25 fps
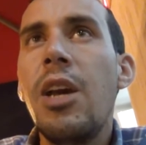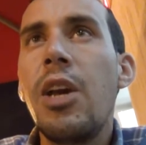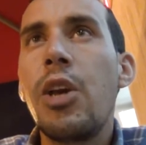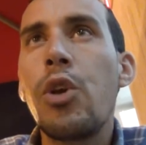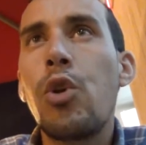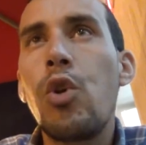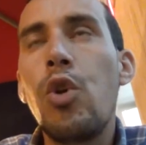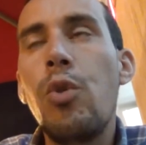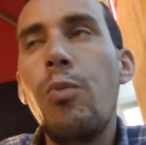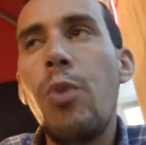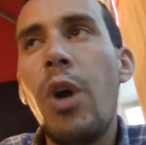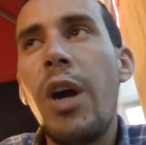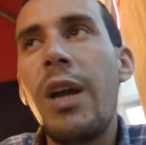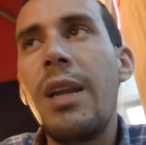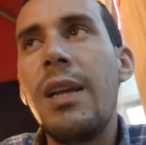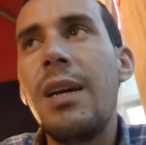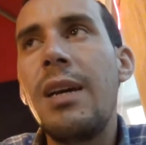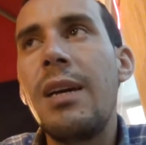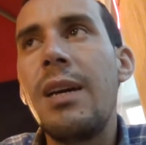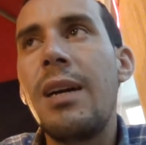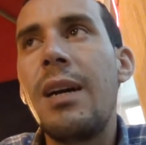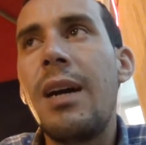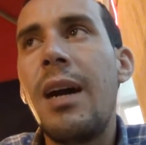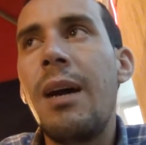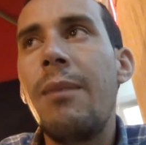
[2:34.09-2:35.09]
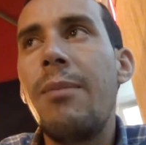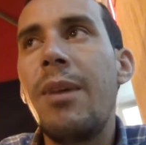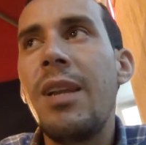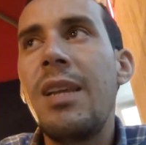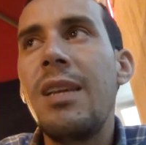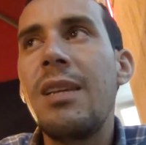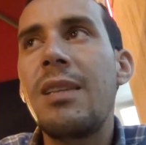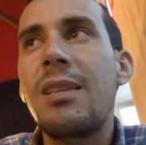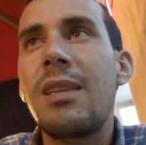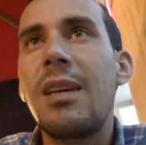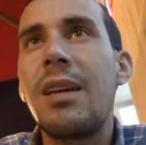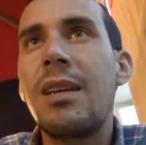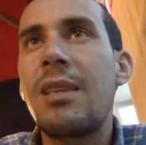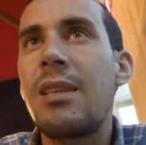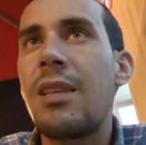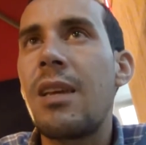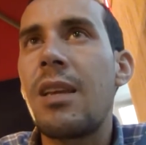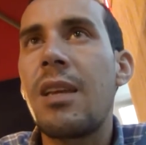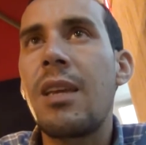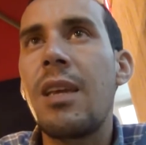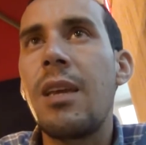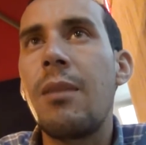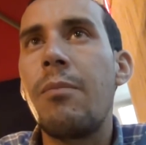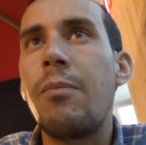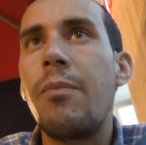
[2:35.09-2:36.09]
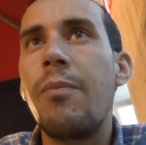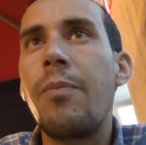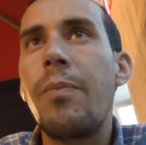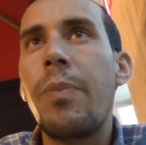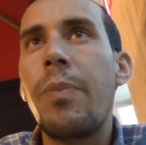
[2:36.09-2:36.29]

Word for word: يقوموا على عملية التركيب